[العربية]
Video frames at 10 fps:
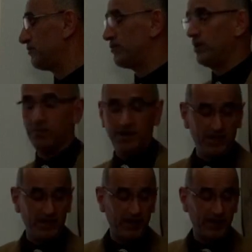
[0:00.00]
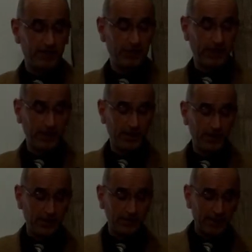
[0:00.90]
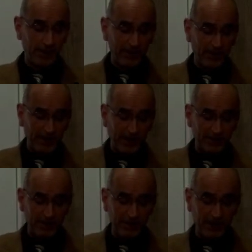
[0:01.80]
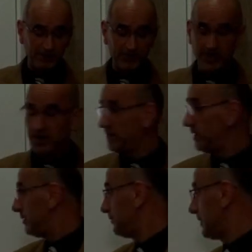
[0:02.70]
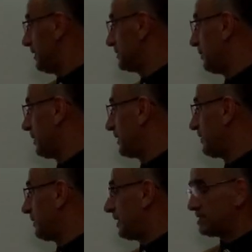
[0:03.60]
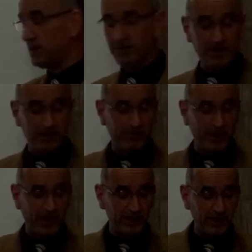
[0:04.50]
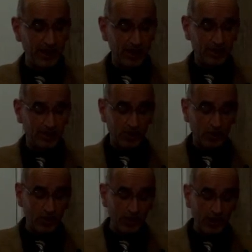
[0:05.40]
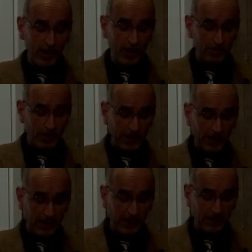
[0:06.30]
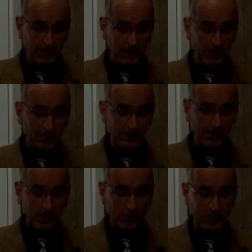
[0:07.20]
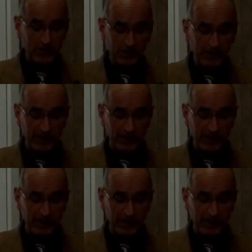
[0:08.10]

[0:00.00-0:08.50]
في المدينة عندما نذهب إلى التمرين الثاني عندما نذهب إلى التمرين الثاني يقول بين يقول التمرين